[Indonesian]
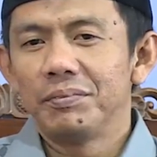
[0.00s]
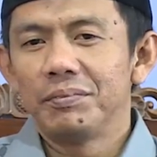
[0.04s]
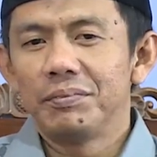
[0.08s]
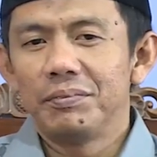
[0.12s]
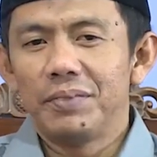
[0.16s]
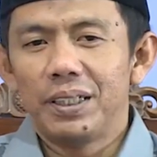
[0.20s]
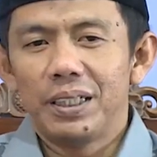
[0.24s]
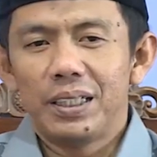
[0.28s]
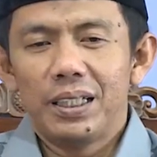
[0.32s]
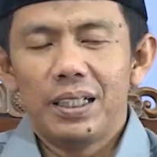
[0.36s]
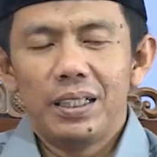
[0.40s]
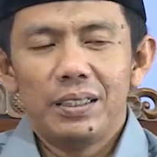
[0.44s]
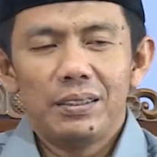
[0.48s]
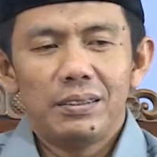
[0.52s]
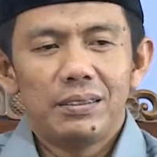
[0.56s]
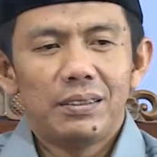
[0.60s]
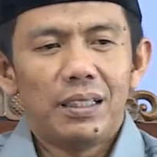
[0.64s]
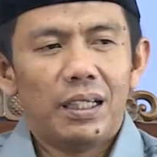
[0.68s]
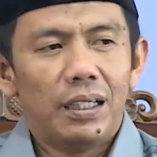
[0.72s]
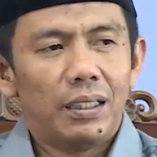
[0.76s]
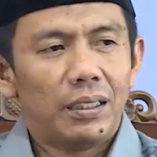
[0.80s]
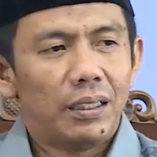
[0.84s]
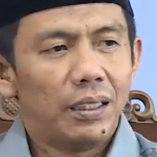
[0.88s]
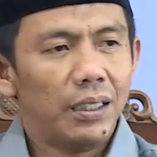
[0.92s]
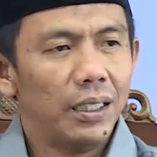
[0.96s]
Maka
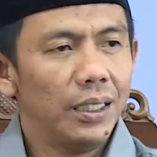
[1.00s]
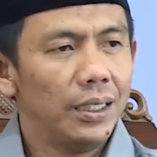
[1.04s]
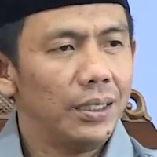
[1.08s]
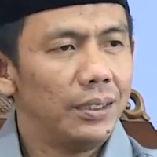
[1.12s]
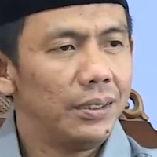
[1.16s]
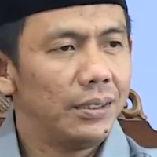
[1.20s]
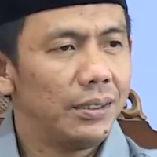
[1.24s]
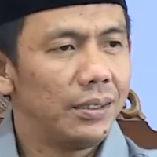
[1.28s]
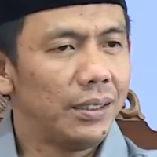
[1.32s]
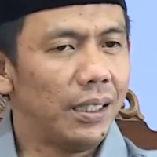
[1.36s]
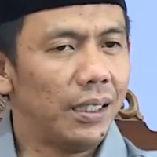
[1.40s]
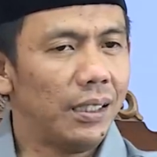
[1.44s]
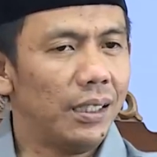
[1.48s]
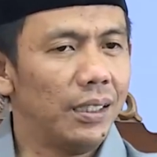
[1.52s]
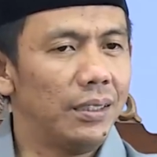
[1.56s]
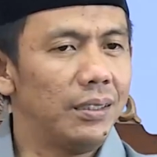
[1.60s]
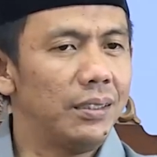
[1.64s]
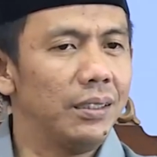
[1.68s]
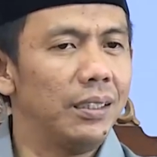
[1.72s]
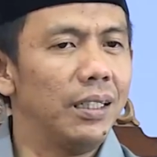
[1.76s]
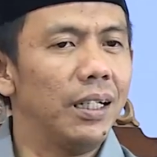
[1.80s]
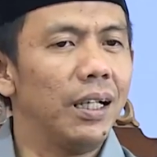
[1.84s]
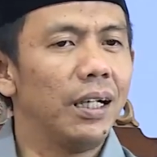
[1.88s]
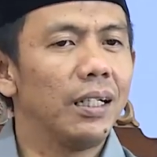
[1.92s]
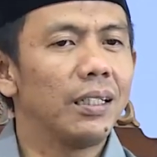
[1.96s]
taklid sangat
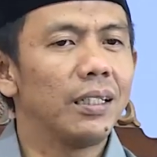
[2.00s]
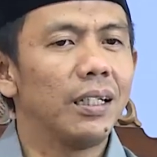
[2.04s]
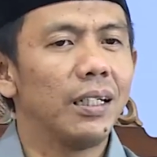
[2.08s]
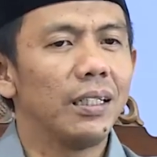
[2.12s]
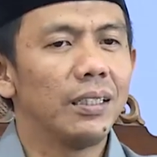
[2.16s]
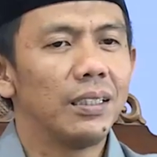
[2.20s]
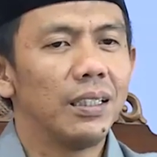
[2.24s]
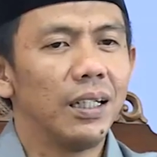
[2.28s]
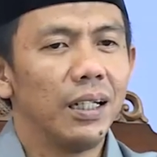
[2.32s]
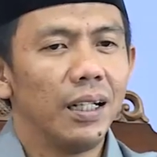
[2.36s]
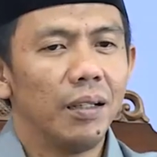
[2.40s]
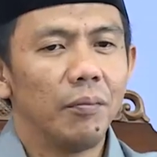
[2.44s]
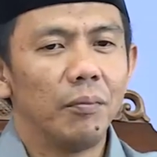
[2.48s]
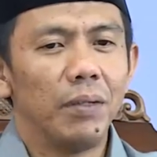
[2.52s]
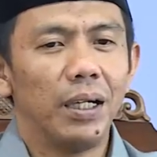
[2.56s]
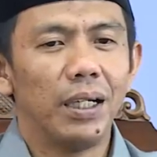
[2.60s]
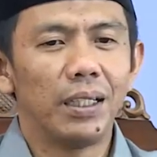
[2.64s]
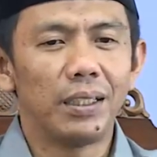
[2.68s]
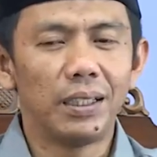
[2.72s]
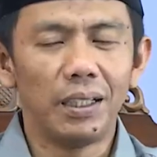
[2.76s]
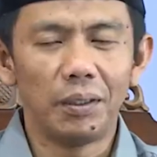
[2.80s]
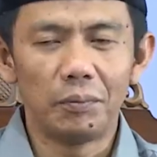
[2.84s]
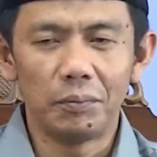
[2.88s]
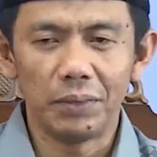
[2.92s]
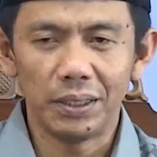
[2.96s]
dilarang dalam
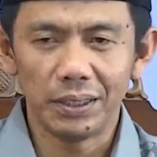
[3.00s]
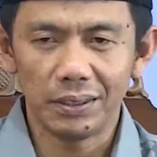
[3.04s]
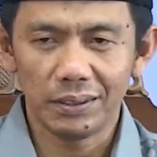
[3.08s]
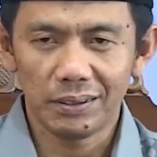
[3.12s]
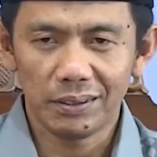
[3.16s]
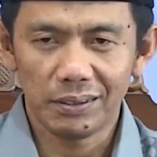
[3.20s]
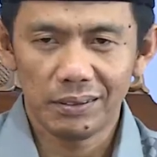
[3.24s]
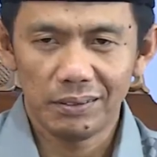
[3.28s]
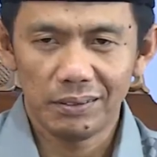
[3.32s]
agama.